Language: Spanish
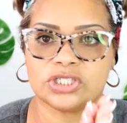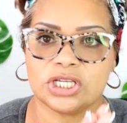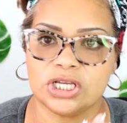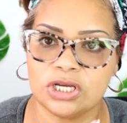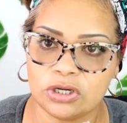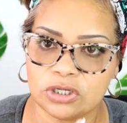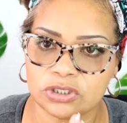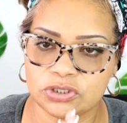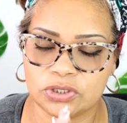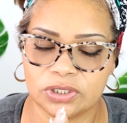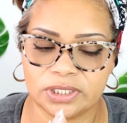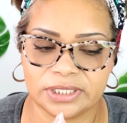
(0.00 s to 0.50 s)

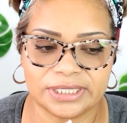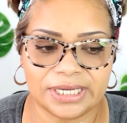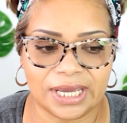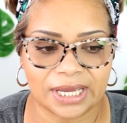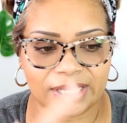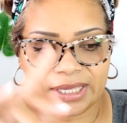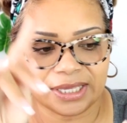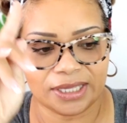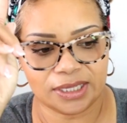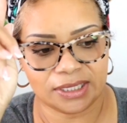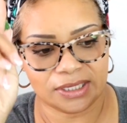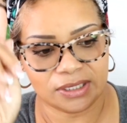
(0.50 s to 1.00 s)
cinco
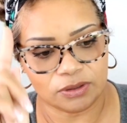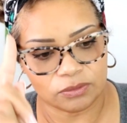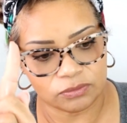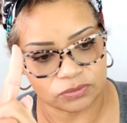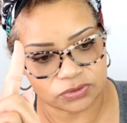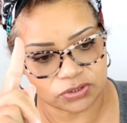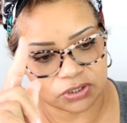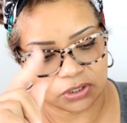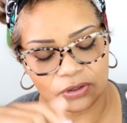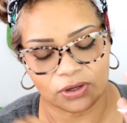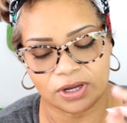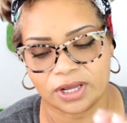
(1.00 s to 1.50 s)
chulisnakis y un
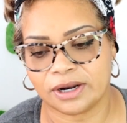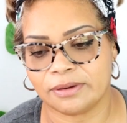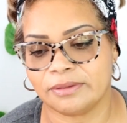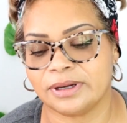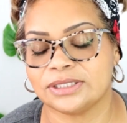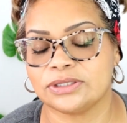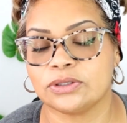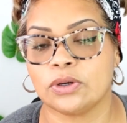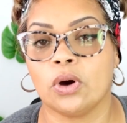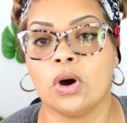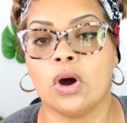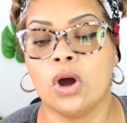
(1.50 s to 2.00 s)
solo
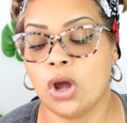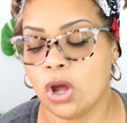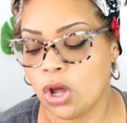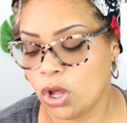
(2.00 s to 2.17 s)
garabato.